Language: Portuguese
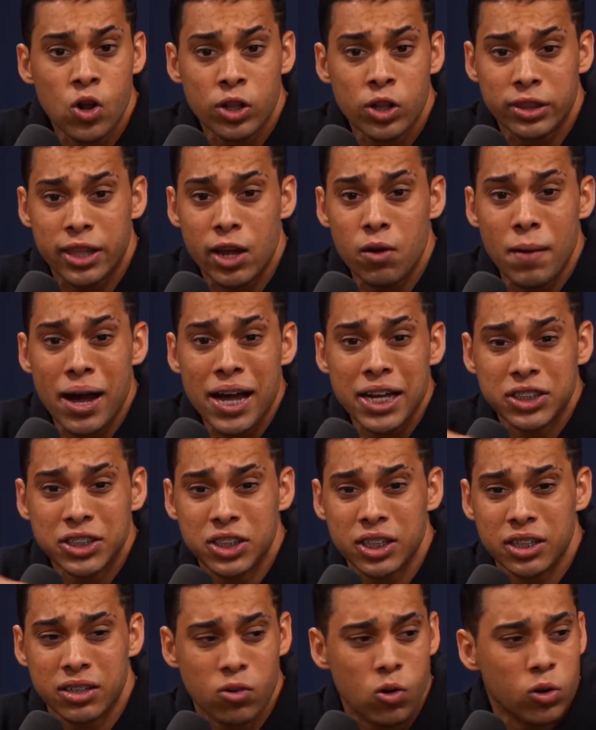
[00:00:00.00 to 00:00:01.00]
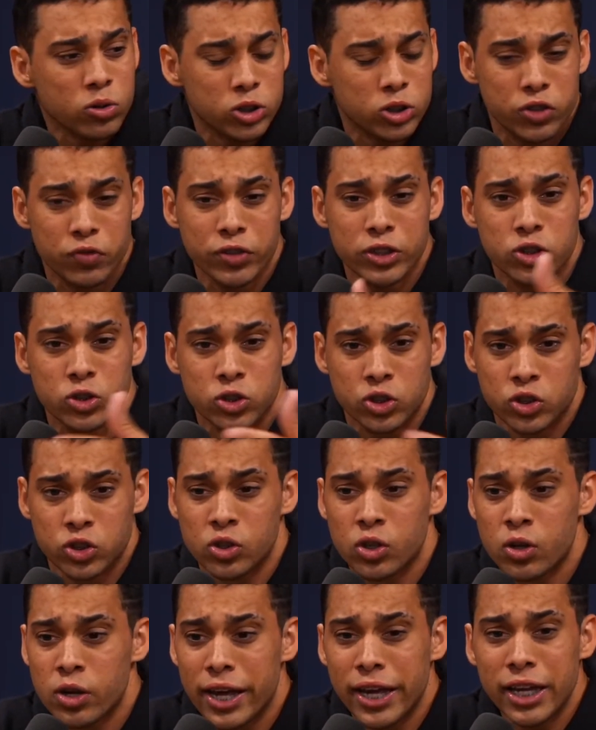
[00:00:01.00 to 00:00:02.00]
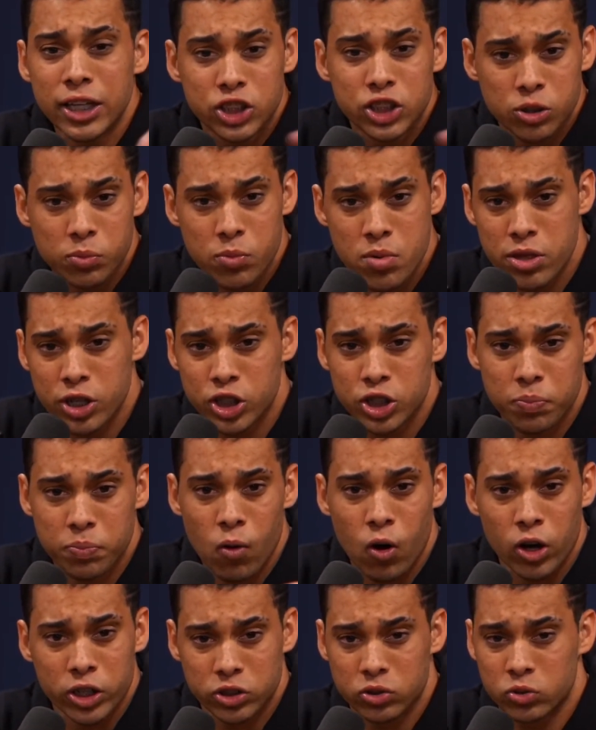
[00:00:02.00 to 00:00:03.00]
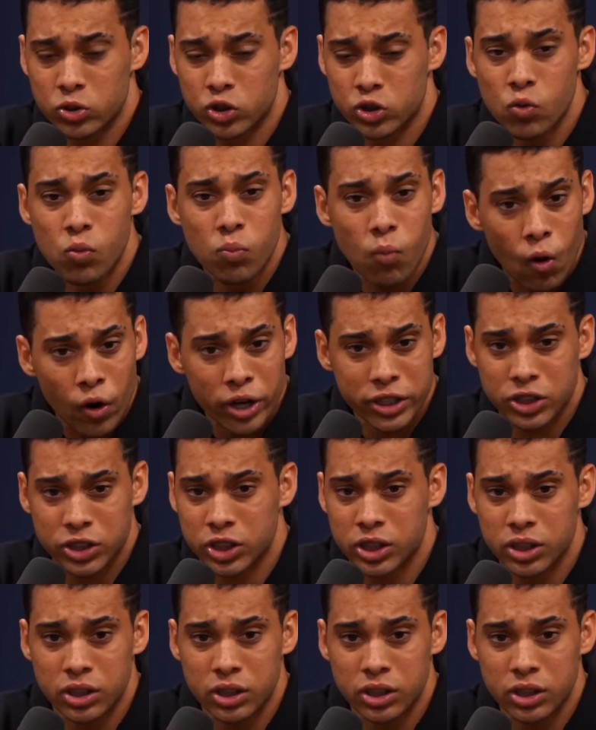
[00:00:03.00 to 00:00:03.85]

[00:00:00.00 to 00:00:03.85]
Tenho mais de quantos vídeos íntimos expostos, um monte.